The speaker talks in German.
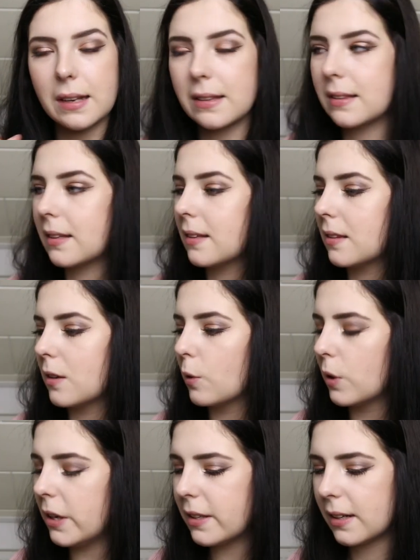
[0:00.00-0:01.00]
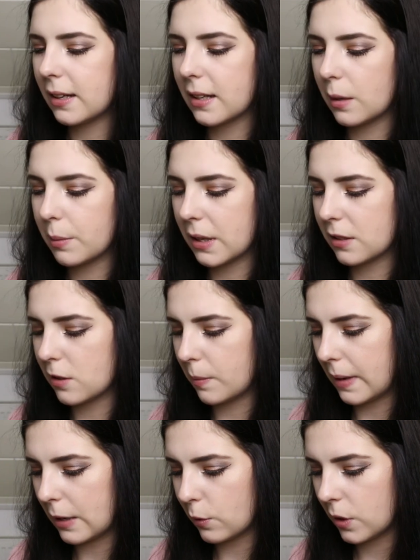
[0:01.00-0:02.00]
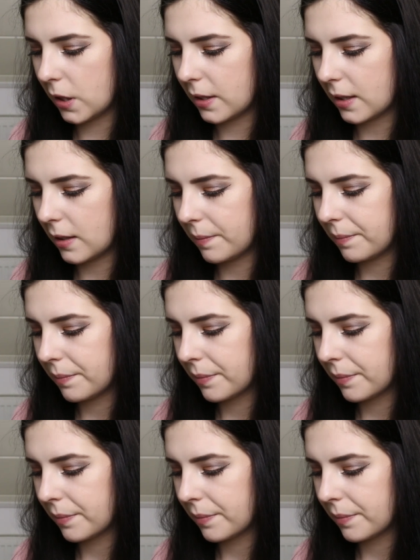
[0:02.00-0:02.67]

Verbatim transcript: Das hier ist Lolita, ich glaube ganz normal Lolita.